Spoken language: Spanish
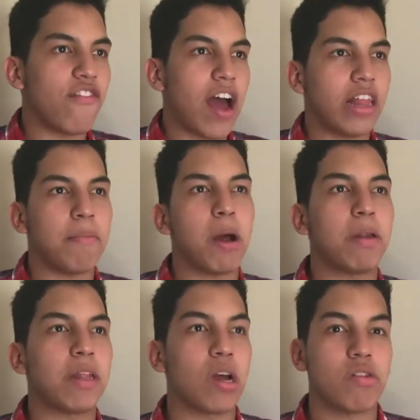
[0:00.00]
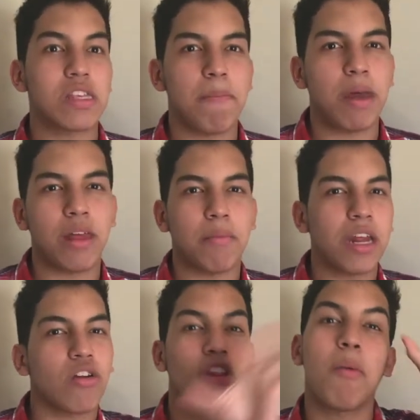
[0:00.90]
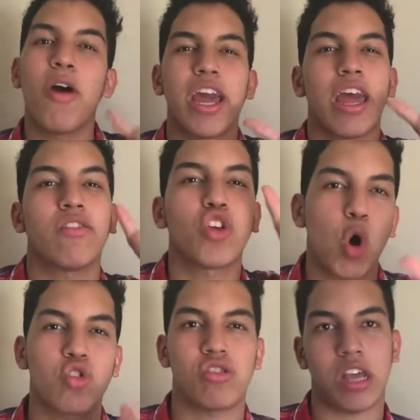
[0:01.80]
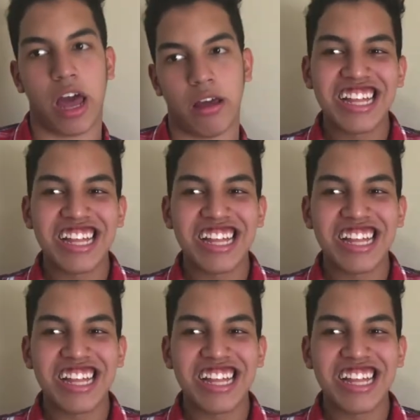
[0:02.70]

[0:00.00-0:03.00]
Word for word: falda y para completar con esas medias? Marica, no estamos en Escocia.